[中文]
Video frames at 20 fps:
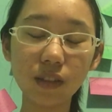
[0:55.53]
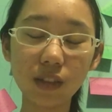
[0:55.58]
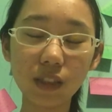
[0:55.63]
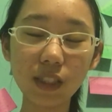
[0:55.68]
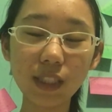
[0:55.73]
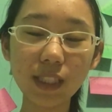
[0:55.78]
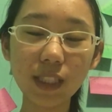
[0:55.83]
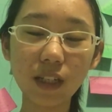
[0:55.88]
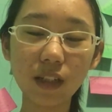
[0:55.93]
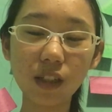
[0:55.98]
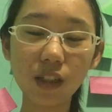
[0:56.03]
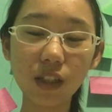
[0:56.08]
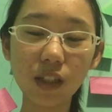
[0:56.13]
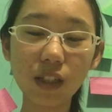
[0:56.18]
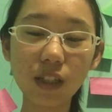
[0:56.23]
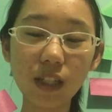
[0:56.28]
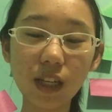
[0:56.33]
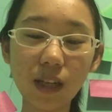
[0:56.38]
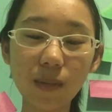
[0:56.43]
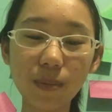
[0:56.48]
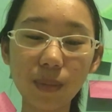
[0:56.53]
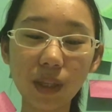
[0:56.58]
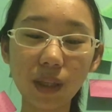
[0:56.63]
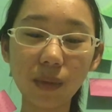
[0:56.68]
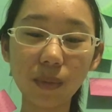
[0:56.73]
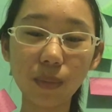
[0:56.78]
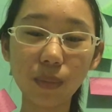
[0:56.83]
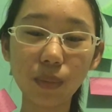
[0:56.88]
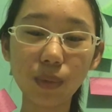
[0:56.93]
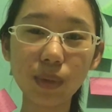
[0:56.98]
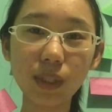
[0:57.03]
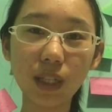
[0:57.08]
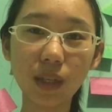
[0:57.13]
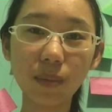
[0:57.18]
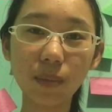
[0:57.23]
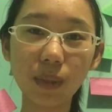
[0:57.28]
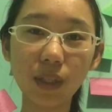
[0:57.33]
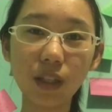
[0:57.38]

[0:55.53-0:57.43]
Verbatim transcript: 只想真善美，不想